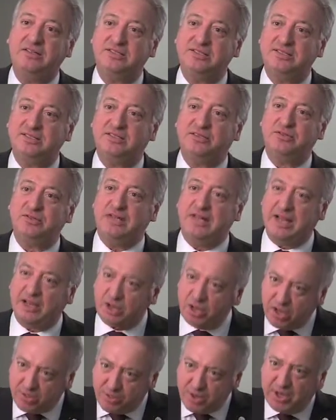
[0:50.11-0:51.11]
c'est toute la
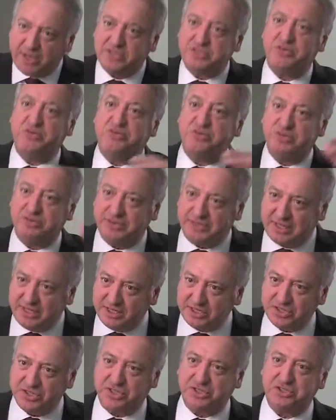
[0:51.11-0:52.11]
collaboration qu'ils sont allés
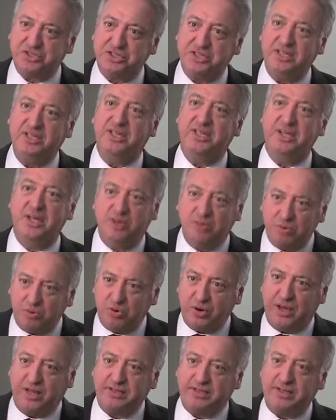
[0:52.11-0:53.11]
chercher
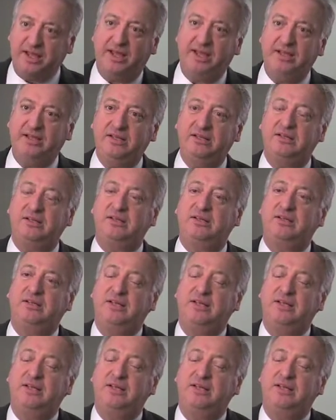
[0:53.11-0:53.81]
pour atteindre